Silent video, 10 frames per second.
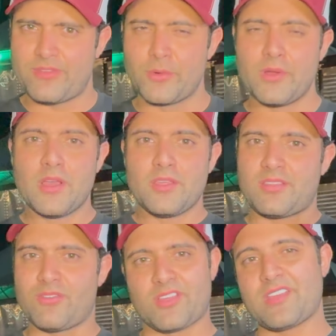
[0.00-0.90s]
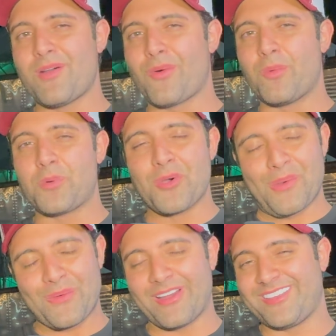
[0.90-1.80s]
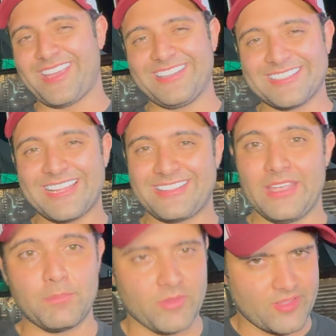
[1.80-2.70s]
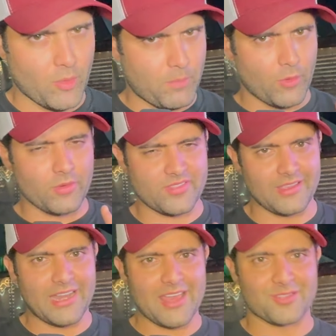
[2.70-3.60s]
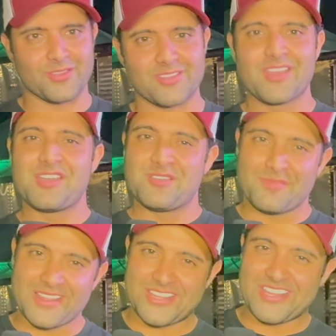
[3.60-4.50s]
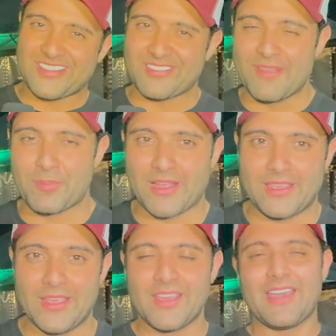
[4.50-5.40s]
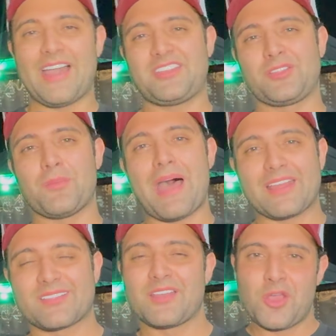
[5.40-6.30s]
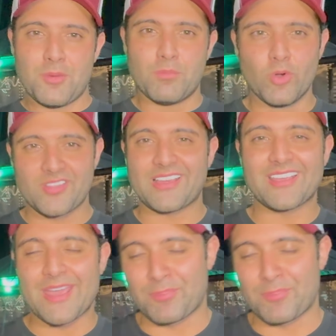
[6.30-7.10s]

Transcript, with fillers: viu? Se você não comprou, corre que ainda dá tempo, são poucos ingressos, mas a gente se vê por aqui. Agito Max, música que